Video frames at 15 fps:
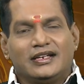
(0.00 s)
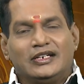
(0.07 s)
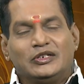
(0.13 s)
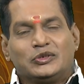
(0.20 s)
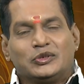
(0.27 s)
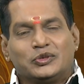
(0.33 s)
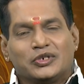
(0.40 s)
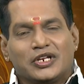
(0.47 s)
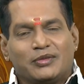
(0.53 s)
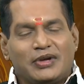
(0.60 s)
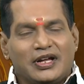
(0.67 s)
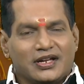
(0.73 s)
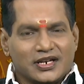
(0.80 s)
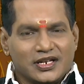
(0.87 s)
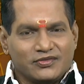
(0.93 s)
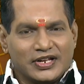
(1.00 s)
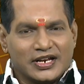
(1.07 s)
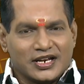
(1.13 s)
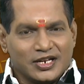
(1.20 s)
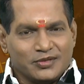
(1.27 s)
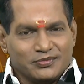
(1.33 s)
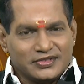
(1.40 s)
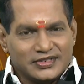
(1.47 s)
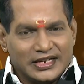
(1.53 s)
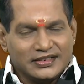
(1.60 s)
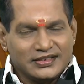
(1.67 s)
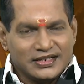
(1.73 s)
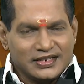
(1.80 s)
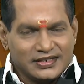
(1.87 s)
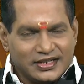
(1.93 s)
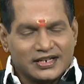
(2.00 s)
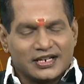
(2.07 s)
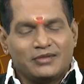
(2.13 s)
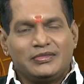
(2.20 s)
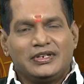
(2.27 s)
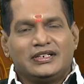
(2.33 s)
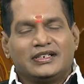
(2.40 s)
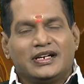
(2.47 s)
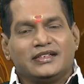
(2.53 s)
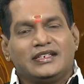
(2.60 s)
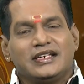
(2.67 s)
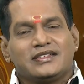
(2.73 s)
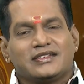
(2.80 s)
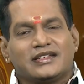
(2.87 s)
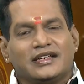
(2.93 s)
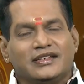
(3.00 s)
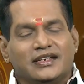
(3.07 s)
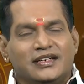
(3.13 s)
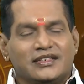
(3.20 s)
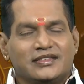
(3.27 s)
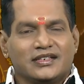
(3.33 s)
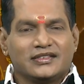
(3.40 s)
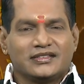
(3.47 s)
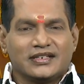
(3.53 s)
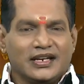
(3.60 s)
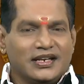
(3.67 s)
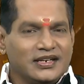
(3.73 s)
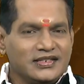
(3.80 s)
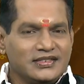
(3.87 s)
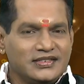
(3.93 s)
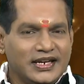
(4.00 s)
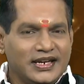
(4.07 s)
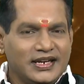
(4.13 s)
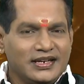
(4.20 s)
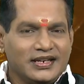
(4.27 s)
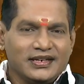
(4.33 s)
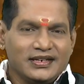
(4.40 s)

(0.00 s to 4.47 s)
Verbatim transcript: அனுகூலமான வர்ணம் தங்க நிறம் அதிர்ஷ்ட எழுத்துக்கள் ஜே